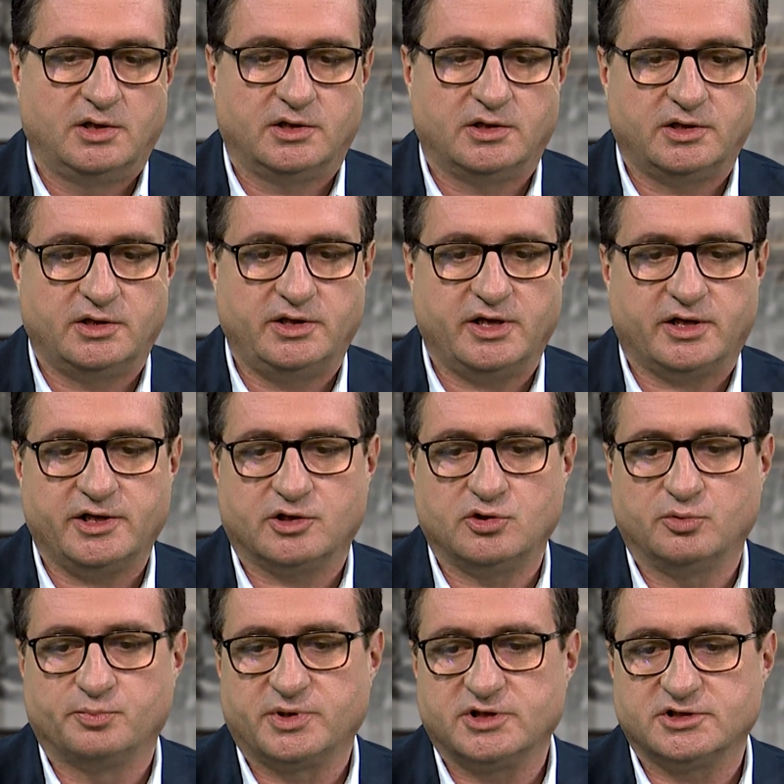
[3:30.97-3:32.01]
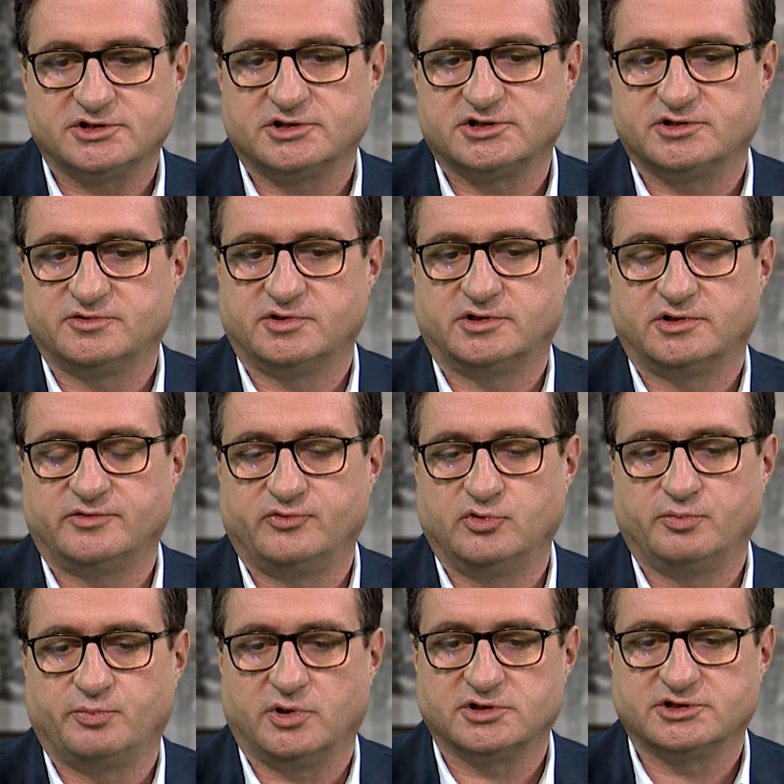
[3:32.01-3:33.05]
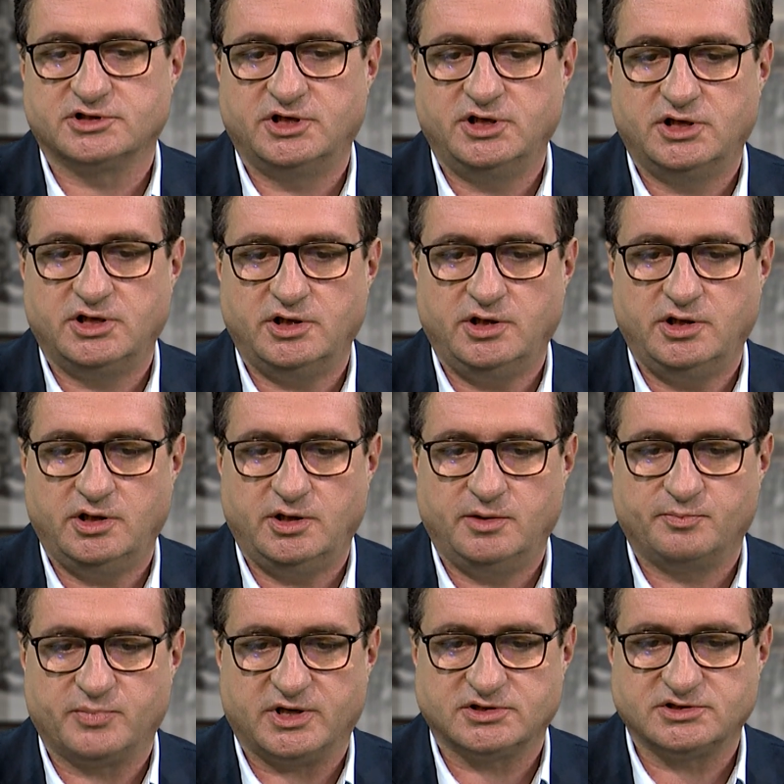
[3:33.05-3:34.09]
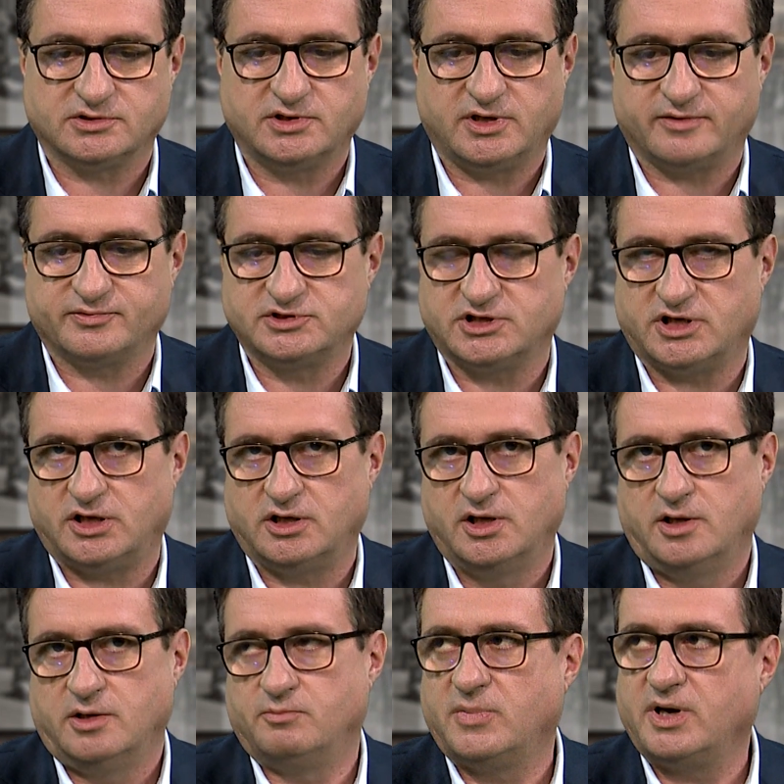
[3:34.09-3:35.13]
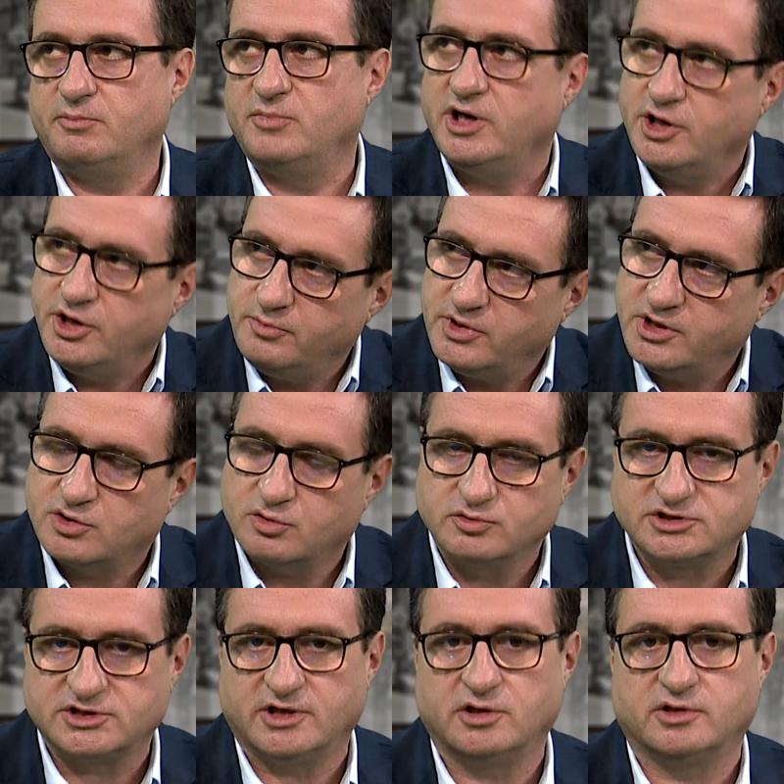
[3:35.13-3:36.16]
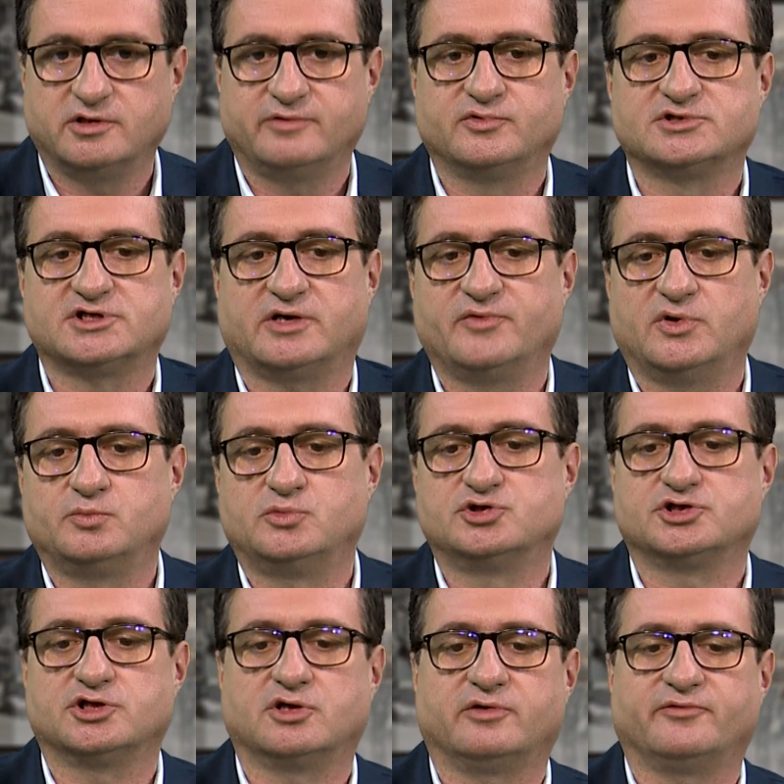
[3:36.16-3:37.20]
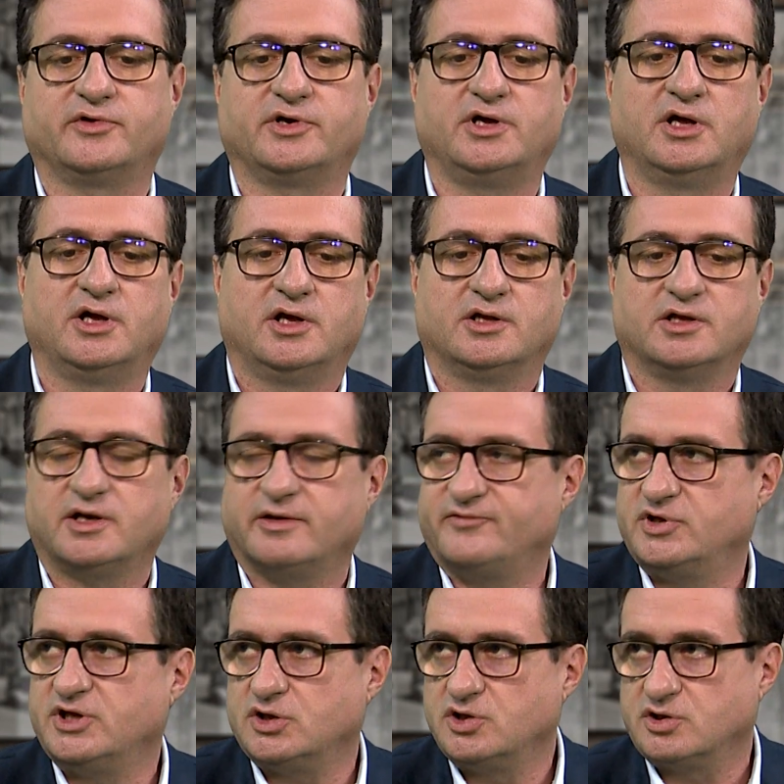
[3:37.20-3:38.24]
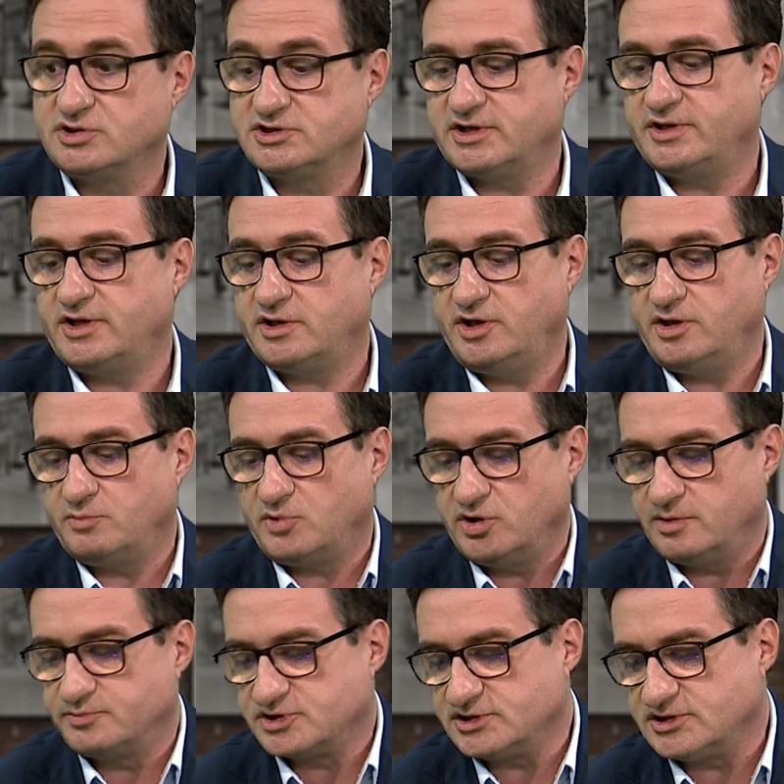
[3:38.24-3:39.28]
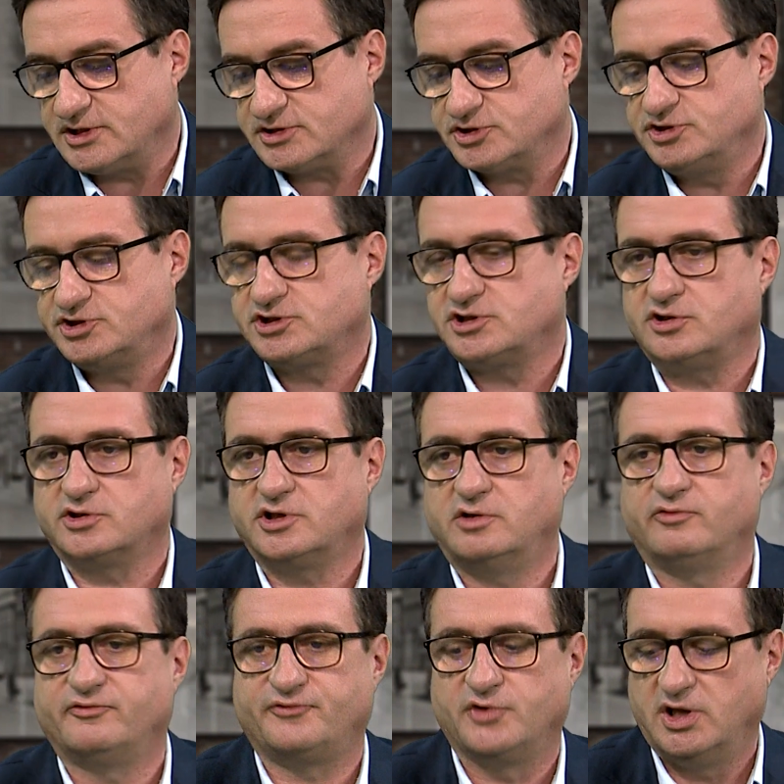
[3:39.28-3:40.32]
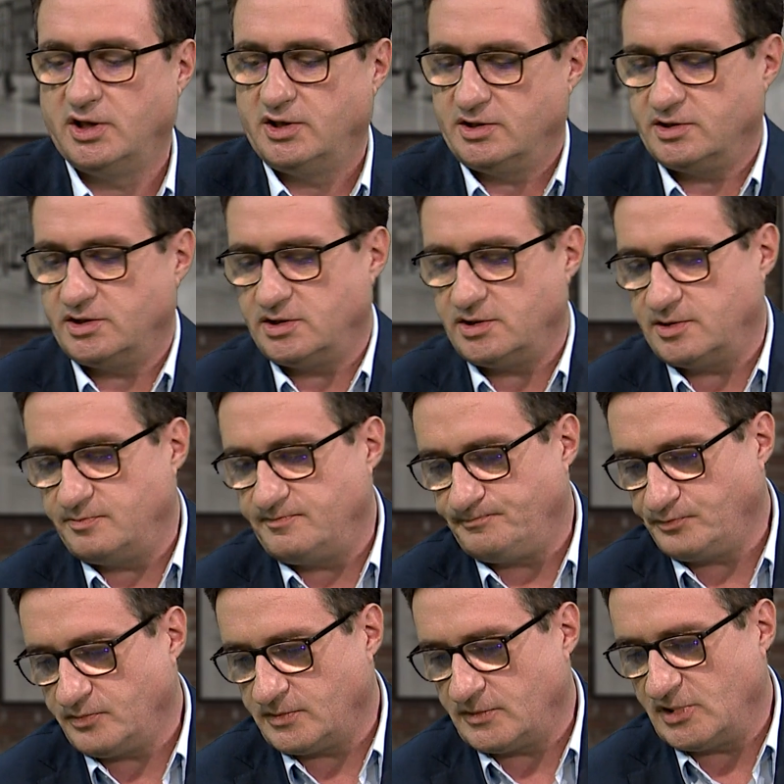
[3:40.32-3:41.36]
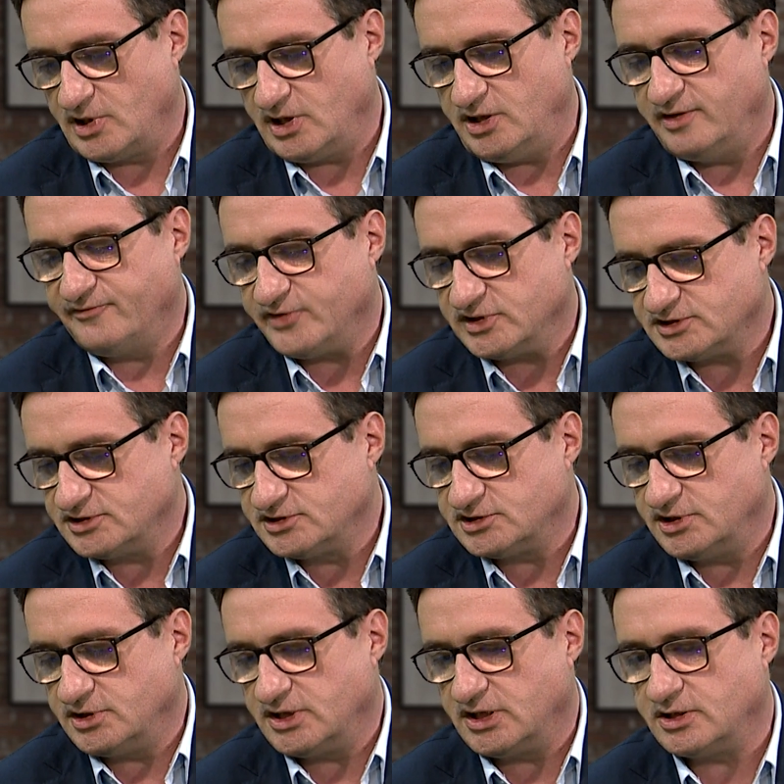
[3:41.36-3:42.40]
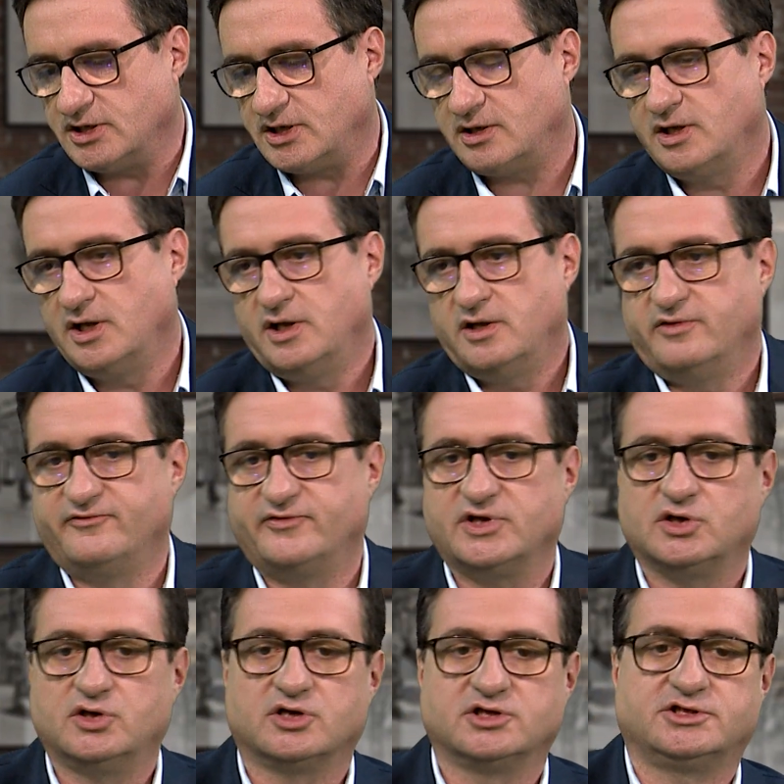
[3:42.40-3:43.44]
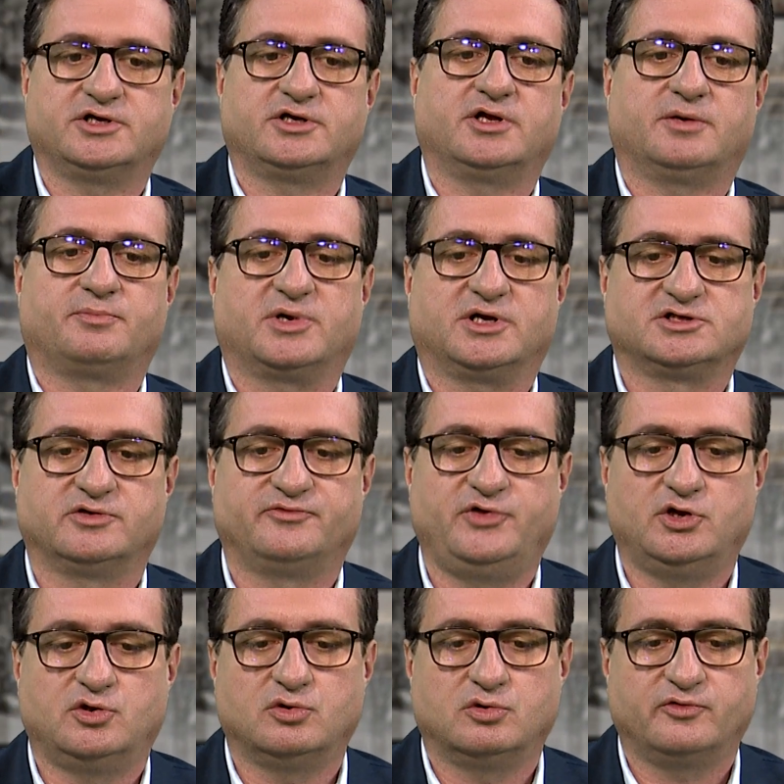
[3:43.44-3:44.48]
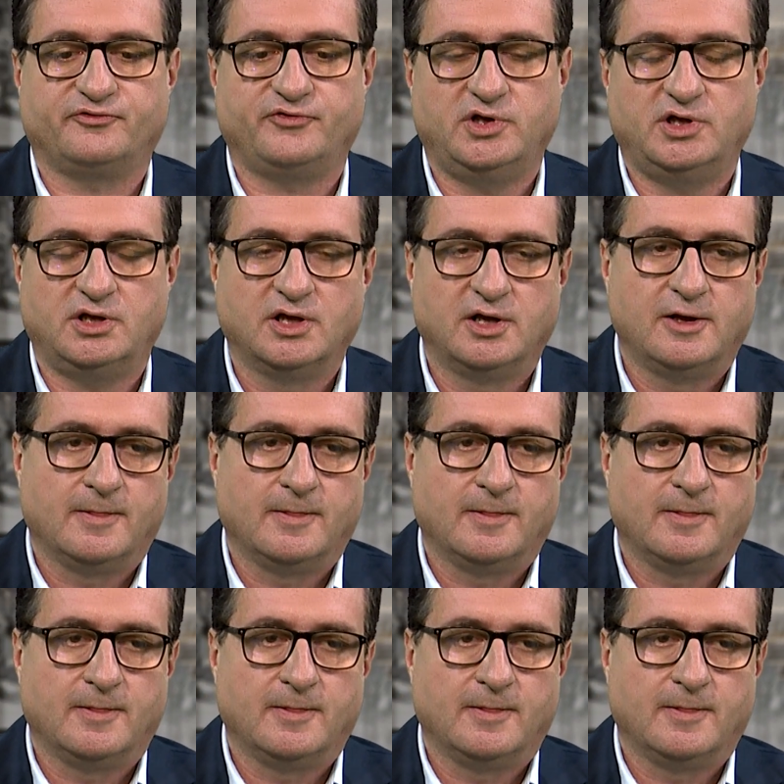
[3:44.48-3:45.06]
E, ja jako prezes Wód Polskich i pracodawca mam limit ustalony w ustawie budżetowej na wynagrodzenia. Nie mogę przeznaczyć środków inwestycyjnych na wynagrodzenia dla pracowników i